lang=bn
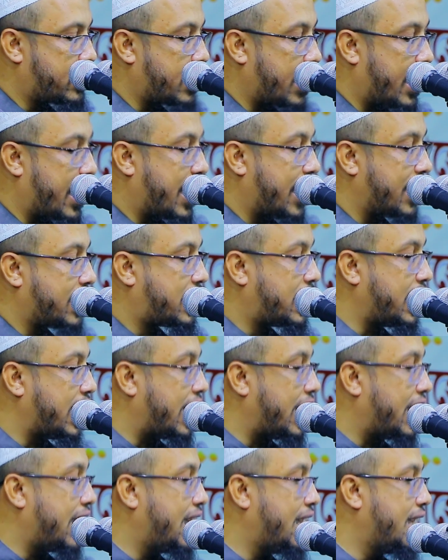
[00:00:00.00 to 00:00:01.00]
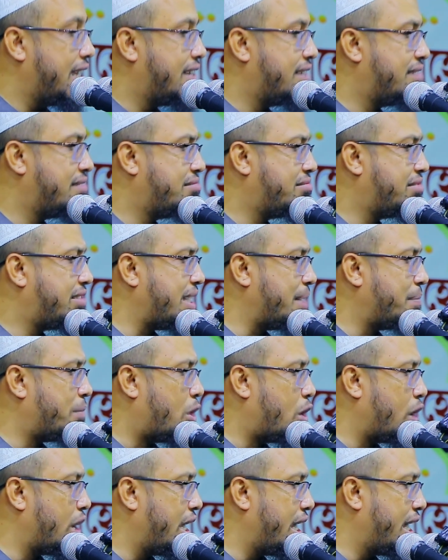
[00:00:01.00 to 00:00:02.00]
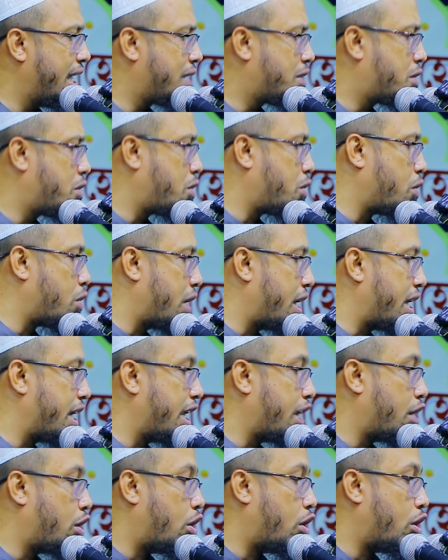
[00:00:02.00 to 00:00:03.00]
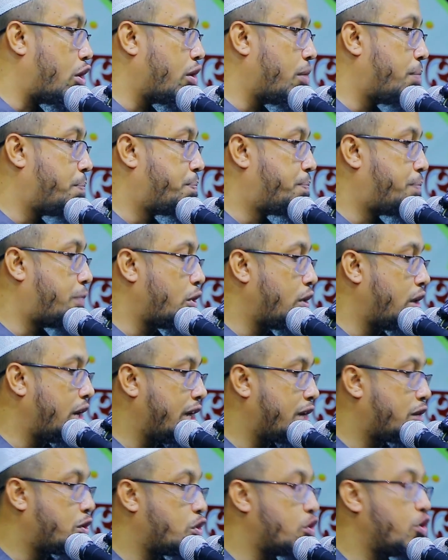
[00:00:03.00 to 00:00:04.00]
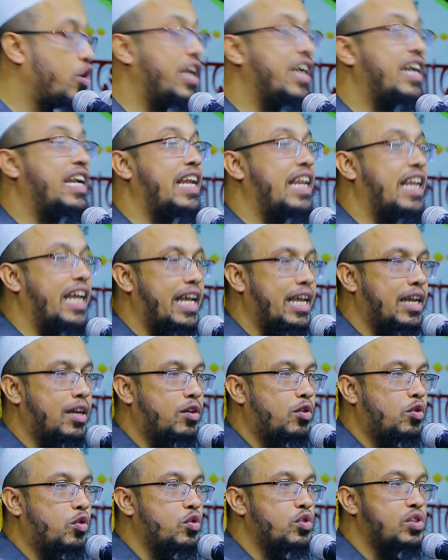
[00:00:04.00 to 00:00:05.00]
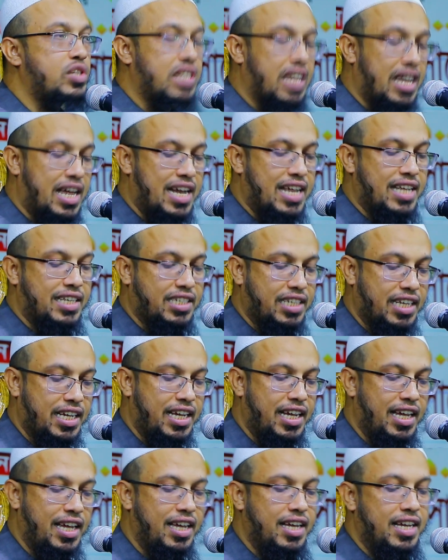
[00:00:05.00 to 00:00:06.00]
স্যার আছে যে বলে কোরআনের হরফ পড়লে কোনো নেকি নাই কোন স্যার আছে